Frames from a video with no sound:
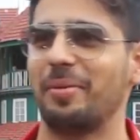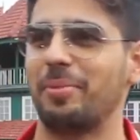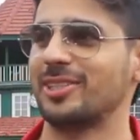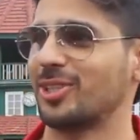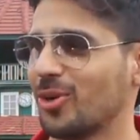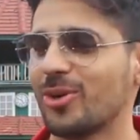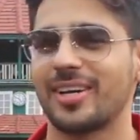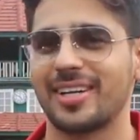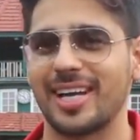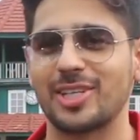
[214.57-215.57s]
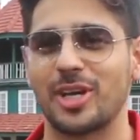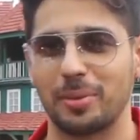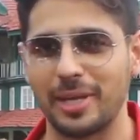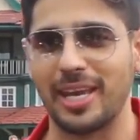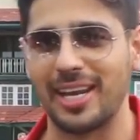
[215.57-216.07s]
बट ज़रूर टच रख
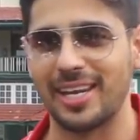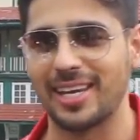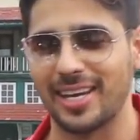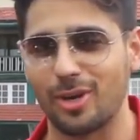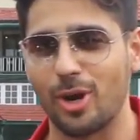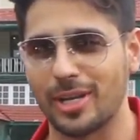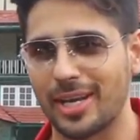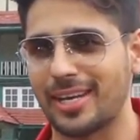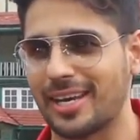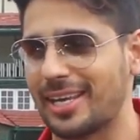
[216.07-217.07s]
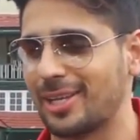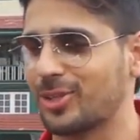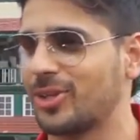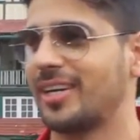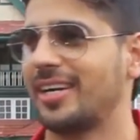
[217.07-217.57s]
भी खेल लेंगे अगर कॉन्टैक्ट ना खेले तो